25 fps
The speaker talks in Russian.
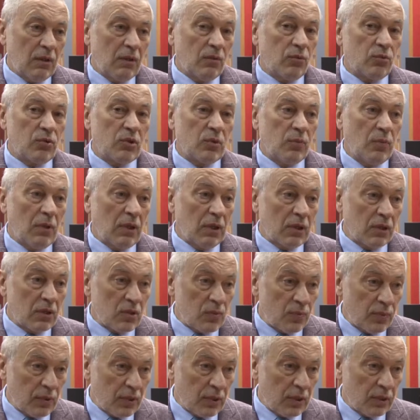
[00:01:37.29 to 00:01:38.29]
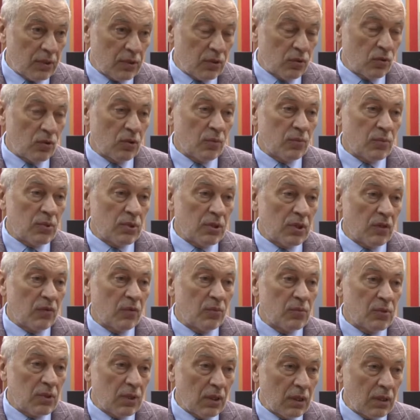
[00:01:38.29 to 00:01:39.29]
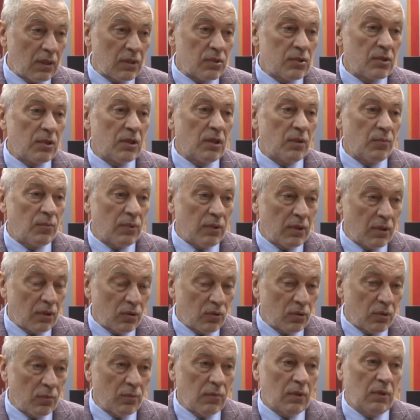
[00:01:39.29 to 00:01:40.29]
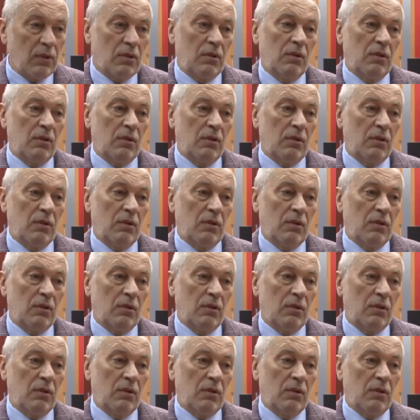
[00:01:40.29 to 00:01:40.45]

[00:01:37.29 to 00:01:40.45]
у себя госпитализируем, ставим диагнозы, оперируем.